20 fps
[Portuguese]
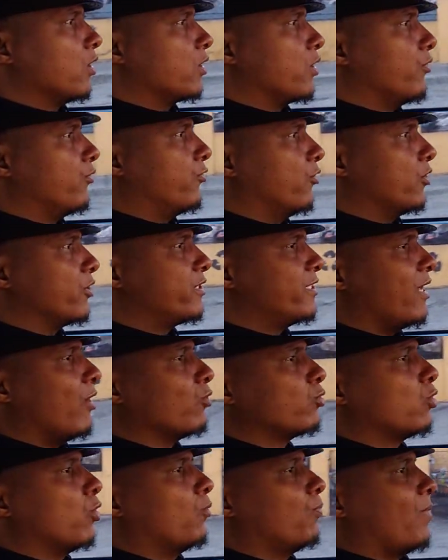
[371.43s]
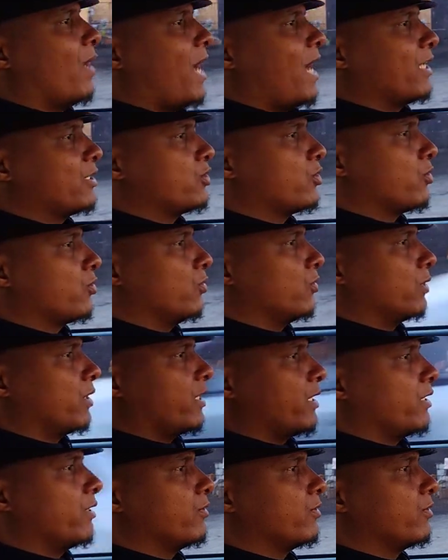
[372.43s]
que fosse automático, né?